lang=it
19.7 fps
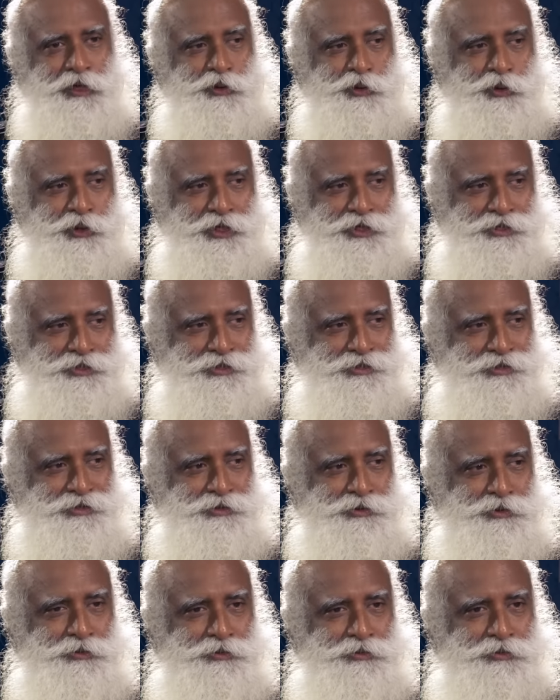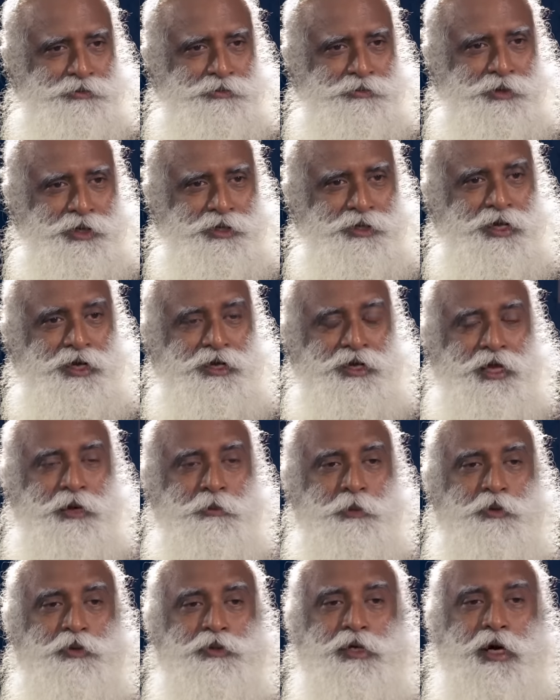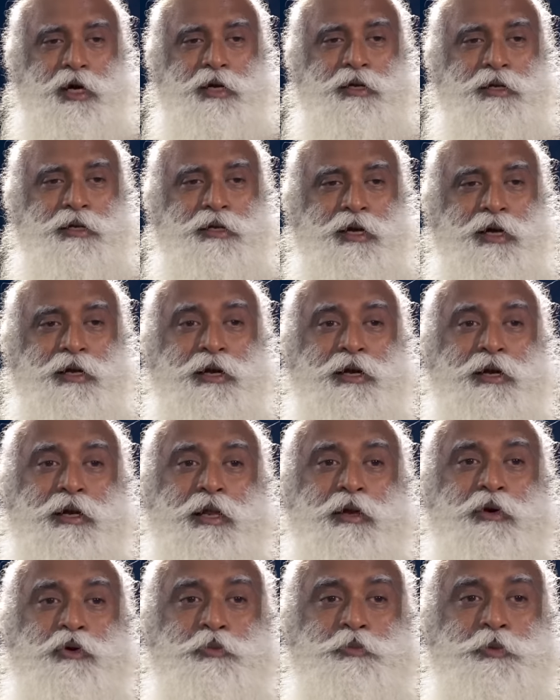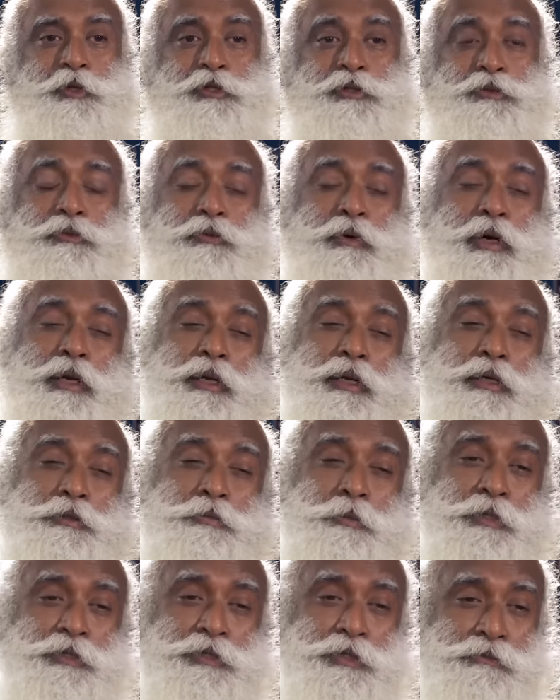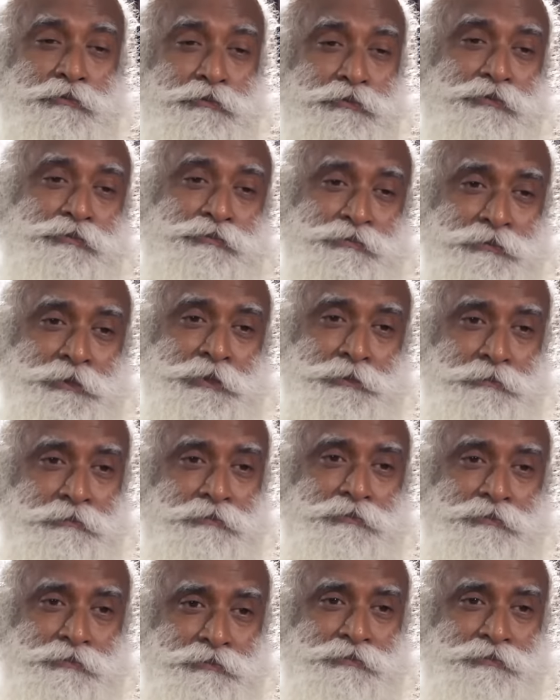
La conosci? A quei tempi costava 100-110 rupie, era molto cara.